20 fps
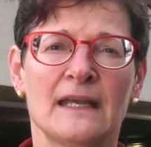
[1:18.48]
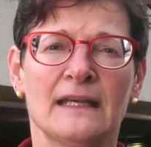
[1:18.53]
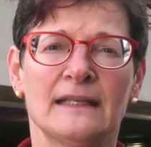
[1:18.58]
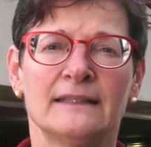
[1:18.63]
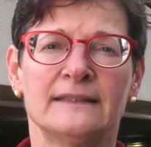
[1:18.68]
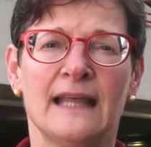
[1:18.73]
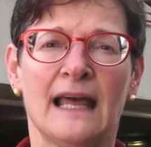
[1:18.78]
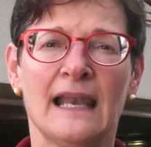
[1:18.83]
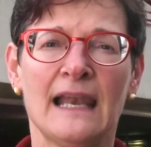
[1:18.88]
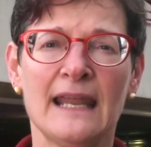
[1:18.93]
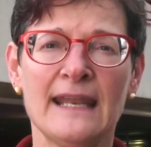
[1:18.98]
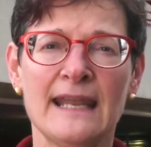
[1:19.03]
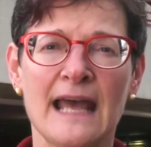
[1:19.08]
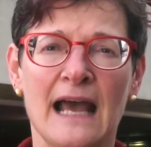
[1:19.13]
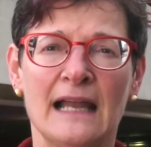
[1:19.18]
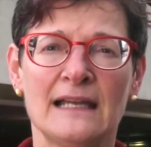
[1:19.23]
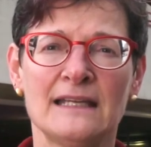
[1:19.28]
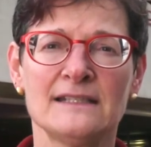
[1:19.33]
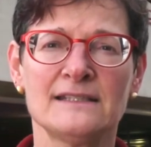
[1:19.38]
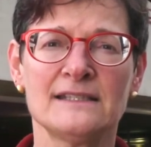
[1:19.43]

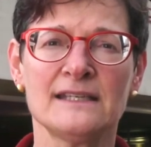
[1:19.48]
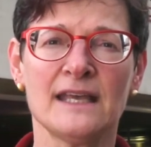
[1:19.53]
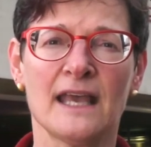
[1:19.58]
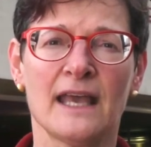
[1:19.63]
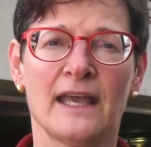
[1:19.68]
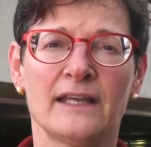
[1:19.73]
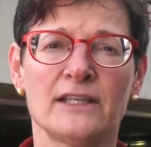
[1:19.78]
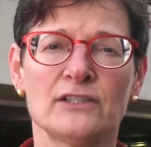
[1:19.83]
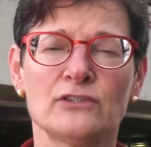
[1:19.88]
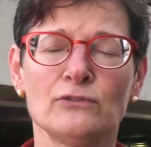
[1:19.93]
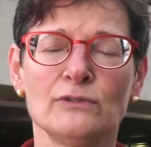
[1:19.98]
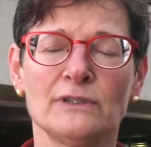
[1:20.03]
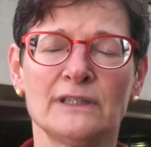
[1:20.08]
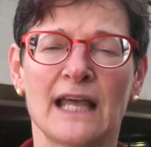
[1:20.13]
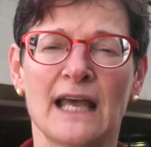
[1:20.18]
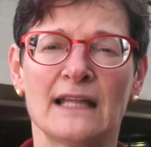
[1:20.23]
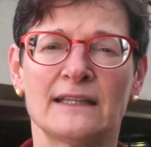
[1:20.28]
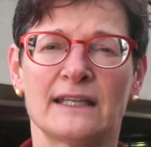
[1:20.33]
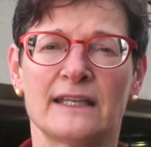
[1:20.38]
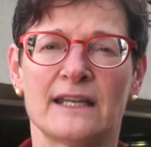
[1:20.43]
Dall'analisi è
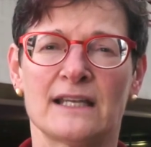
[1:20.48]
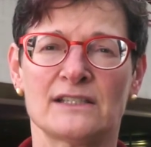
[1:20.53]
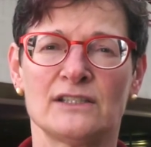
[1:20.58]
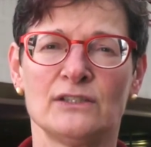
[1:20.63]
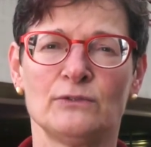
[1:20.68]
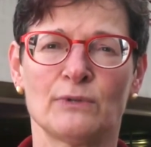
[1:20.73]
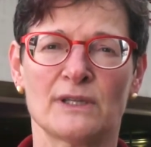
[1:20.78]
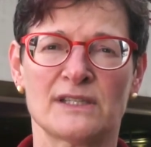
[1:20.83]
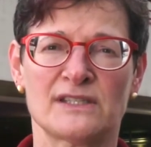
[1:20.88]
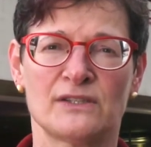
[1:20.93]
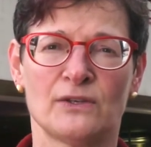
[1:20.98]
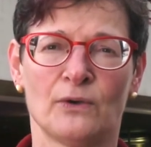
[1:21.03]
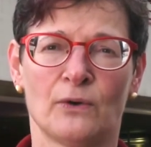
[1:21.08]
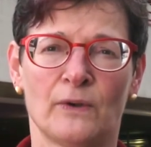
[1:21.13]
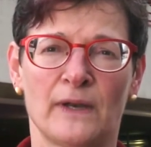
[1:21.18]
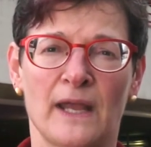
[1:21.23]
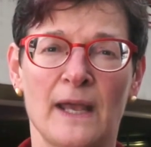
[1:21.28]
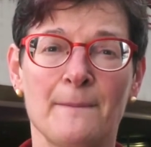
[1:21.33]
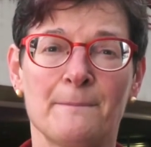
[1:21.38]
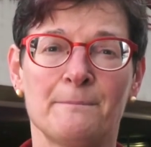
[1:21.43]
risultata una
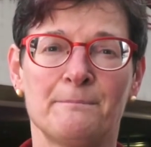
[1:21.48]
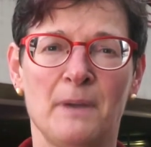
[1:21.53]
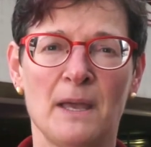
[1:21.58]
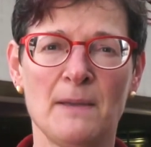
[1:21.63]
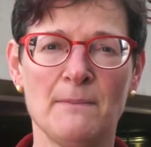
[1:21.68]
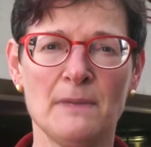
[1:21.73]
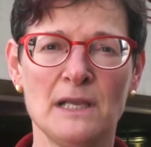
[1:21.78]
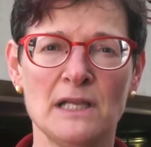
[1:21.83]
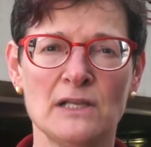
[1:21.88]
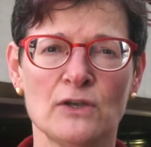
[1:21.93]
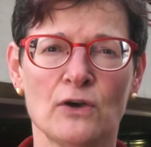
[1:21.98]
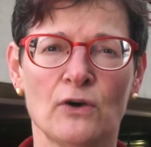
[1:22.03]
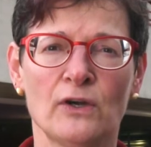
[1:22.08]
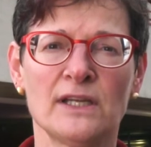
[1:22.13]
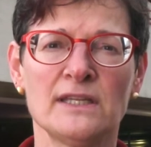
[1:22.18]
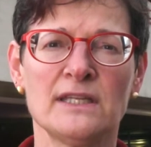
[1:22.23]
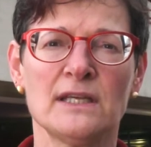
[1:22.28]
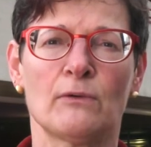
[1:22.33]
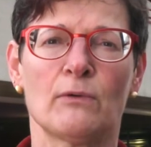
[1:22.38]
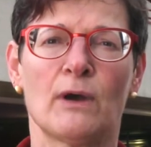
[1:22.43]
situazione ben
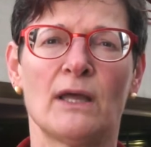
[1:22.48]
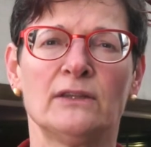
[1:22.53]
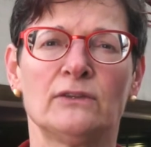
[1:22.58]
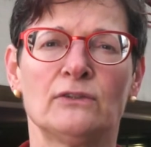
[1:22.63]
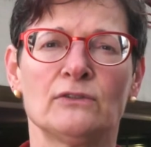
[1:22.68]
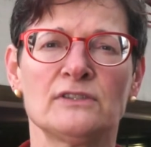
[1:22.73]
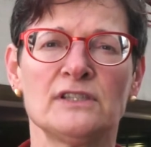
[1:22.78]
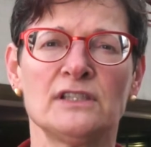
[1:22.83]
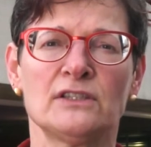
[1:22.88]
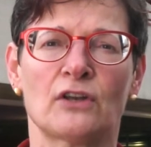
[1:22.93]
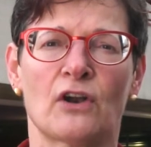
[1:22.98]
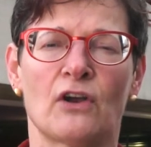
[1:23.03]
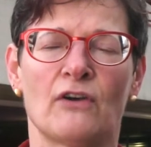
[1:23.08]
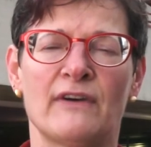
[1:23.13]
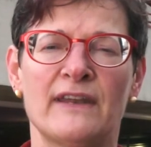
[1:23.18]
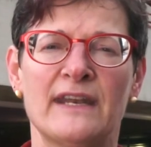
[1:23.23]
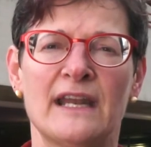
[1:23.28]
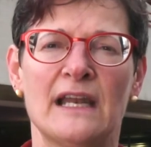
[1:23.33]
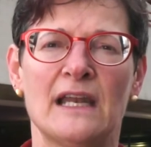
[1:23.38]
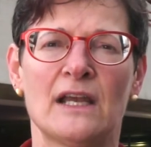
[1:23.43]
migliore di quanto si
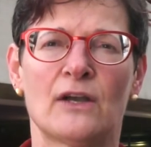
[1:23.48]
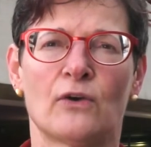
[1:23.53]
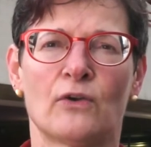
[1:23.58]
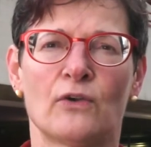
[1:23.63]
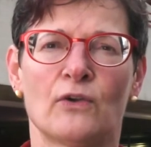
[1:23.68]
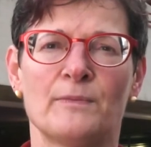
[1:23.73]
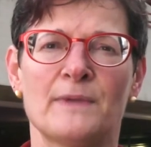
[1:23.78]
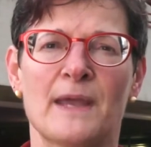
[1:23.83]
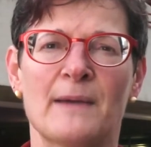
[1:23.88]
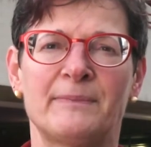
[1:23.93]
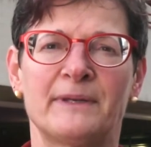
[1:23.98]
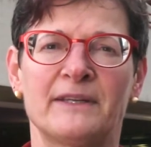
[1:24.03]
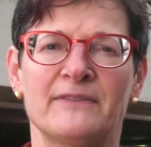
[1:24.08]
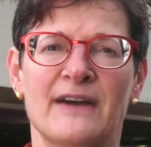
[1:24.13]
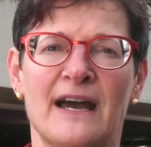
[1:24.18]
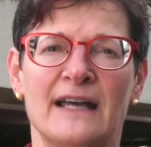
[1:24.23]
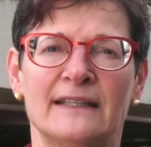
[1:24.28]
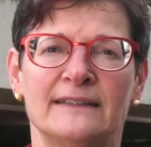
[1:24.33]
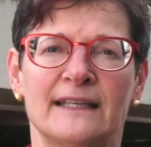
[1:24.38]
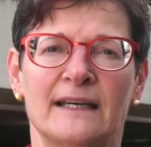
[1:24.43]
trova nell'economia
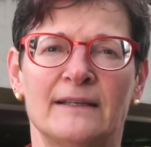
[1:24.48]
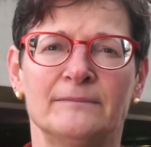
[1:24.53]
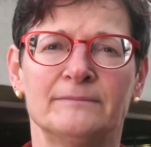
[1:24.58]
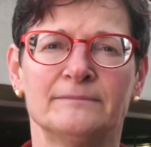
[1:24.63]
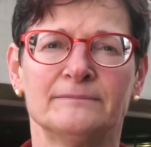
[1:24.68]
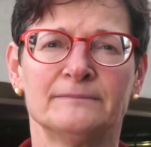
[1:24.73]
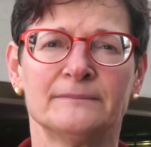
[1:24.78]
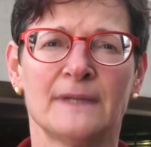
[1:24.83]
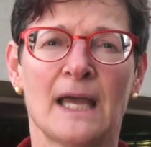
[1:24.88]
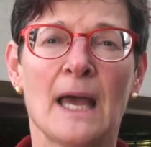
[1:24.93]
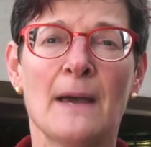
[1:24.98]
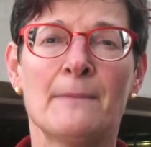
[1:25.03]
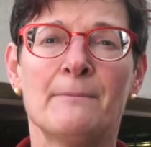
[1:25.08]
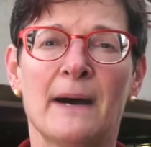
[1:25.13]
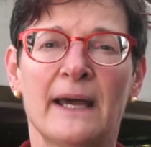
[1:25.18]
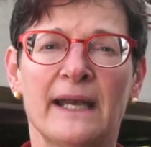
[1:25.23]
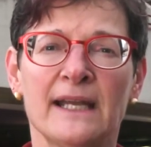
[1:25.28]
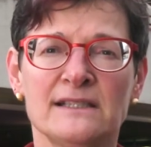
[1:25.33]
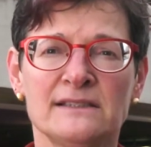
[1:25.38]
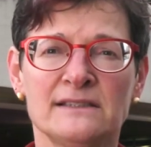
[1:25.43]
privata
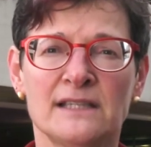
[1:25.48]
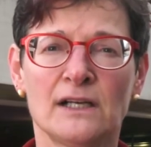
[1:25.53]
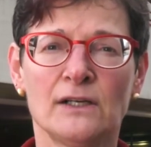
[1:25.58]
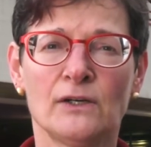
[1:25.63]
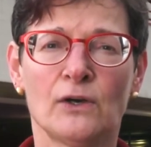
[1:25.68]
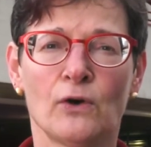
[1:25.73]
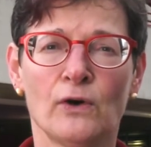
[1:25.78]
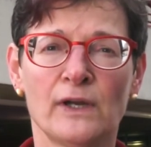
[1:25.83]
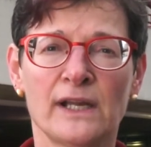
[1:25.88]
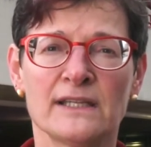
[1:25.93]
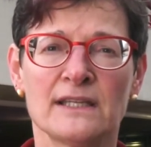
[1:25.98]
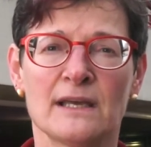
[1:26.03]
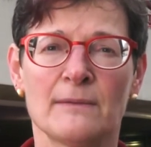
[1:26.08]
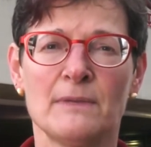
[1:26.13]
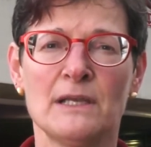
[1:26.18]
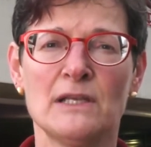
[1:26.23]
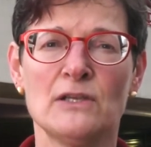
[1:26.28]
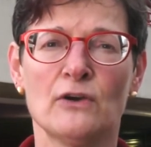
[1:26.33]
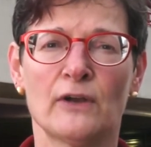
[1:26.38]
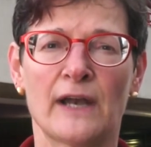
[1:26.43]
ma resta ancora da
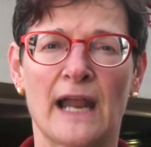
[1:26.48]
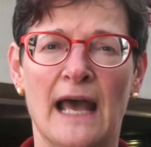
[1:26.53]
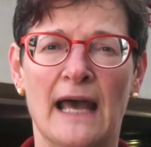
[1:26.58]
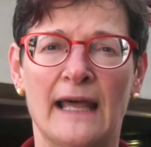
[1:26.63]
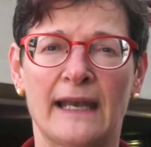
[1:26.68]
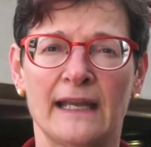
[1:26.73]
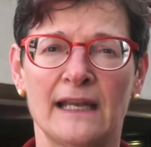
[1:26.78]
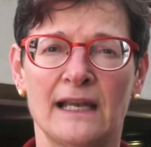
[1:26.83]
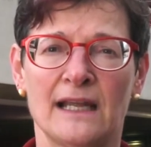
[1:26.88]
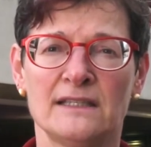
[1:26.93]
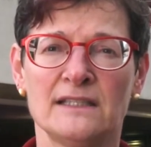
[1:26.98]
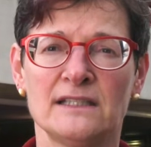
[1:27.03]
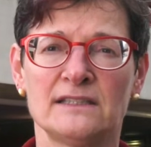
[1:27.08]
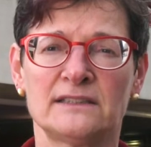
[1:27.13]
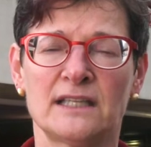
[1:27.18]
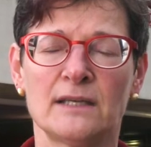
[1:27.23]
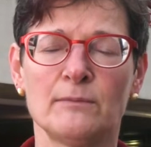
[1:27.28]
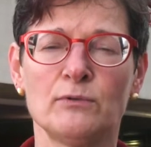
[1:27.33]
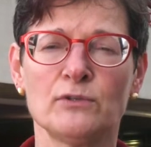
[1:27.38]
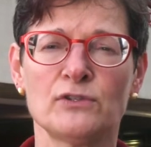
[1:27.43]
migliorare la
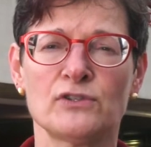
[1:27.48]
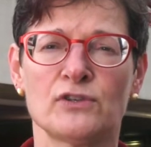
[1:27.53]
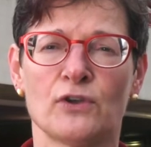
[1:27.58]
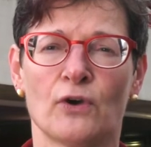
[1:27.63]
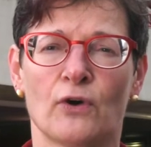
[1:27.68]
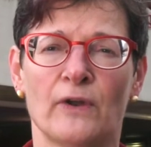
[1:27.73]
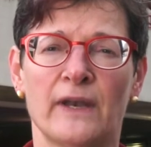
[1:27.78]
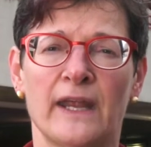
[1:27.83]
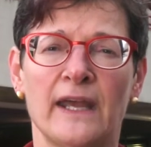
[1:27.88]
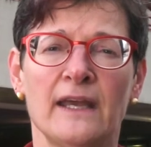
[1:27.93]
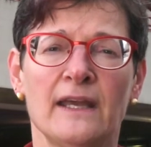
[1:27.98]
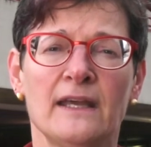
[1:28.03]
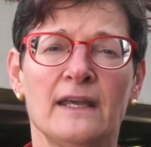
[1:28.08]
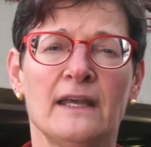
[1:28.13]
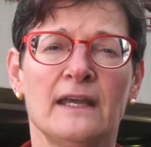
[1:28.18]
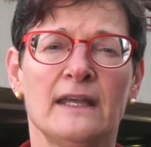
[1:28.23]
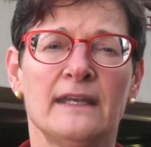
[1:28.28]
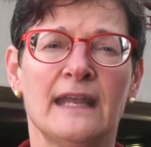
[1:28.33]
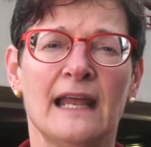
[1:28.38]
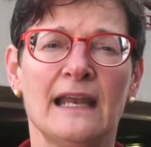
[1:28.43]
distribuzione
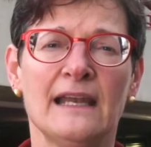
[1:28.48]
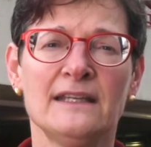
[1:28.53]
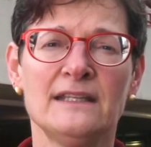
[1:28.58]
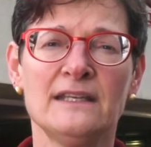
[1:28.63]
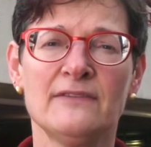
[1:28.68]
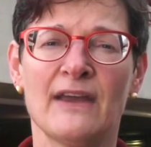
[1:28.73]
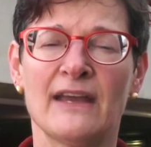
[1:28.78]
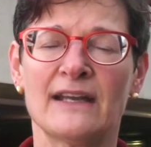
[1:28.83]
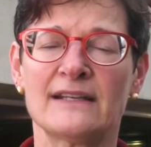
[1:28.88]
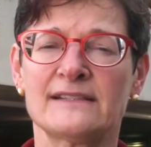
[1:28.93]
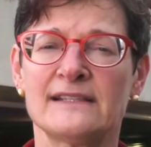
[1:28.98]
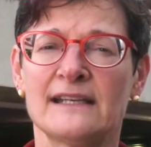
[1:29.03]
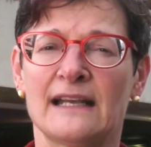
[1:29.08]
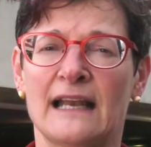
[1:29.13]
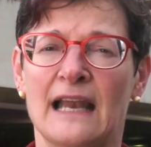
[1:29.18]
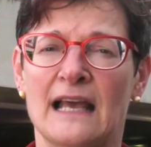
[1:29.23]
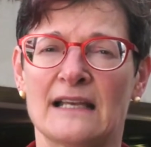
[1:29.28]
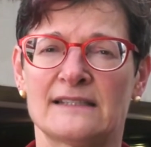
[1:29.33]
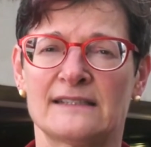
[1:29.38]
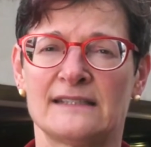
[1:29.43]
nelle diverse
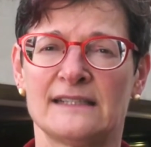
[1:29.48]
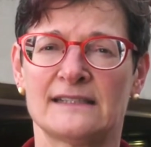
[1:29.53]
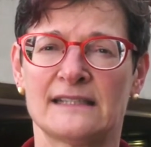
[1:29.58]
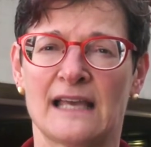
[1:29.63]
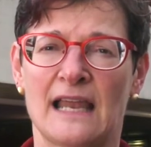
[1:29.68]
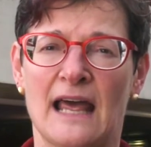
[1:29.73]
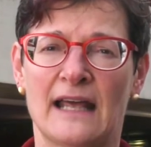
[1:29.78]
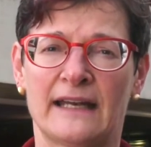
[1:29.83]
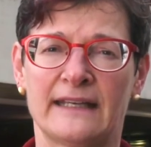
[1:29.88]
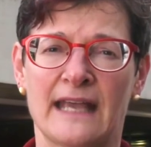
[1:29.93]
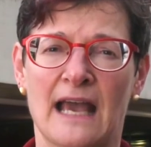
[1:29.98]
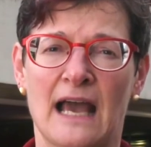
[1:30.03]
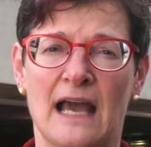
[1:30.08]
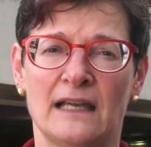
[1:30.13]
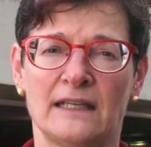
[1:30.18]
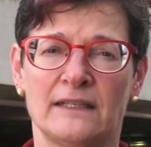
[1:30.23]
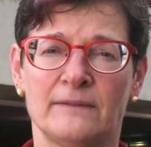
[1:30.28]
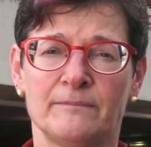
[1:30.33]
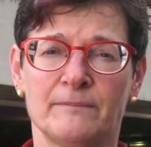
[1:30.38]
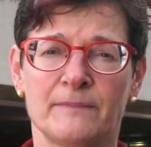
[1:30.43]
classi
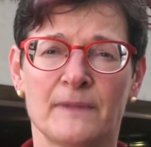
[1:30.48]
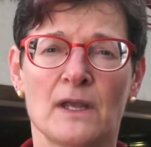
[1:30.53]
salariali.